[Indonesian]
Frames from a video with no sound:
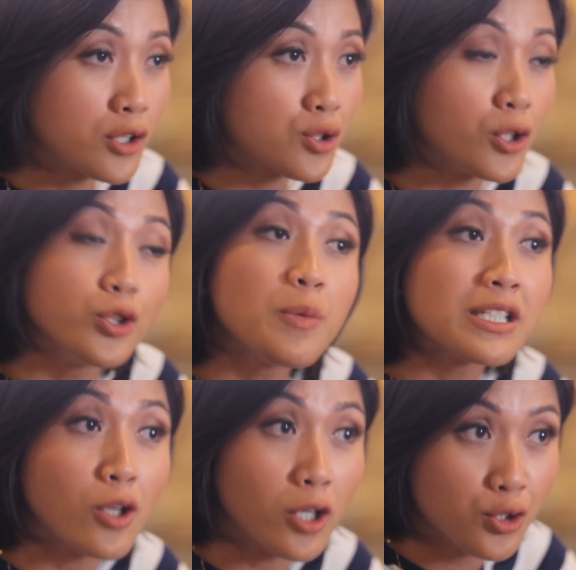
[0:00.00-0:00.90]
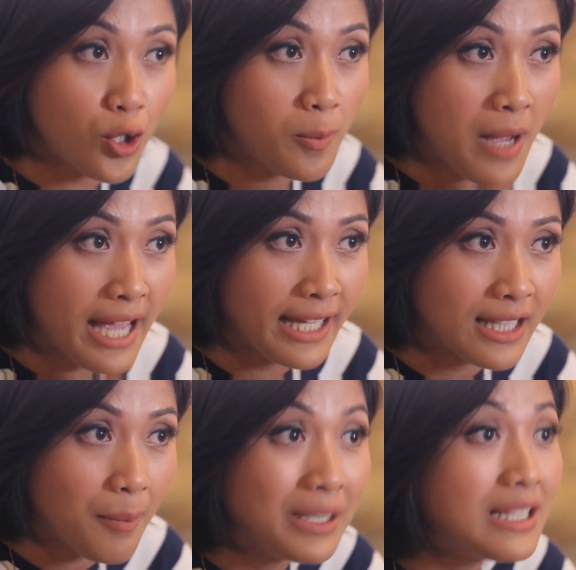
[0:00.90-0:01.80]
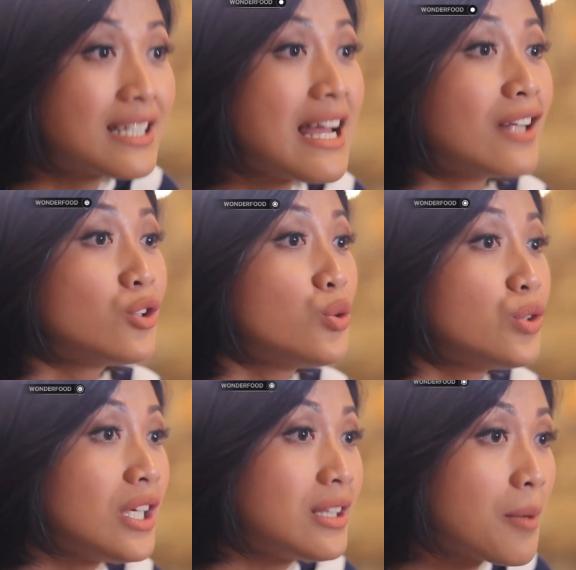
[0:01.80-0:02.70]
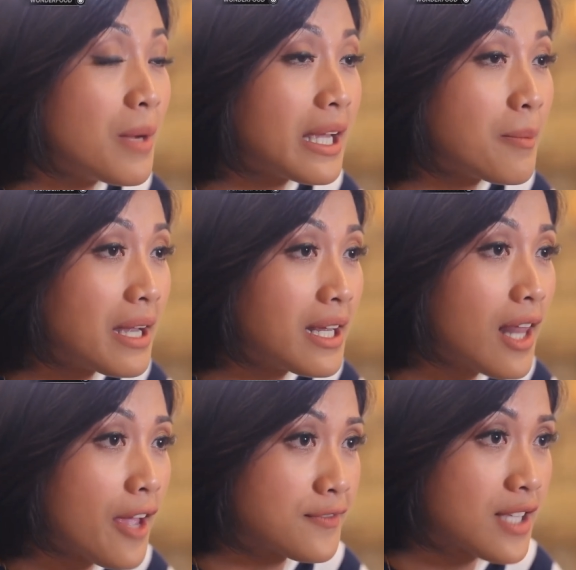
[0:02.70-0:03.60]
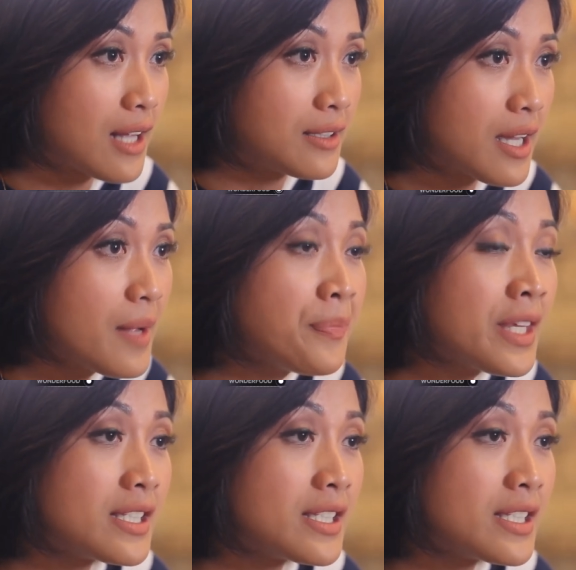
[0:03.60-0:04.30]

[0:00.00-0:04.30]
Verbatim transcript: Kolesterol itu masih kolesterol baik, tapi tergantung kita bagaimana lifestyle-nya,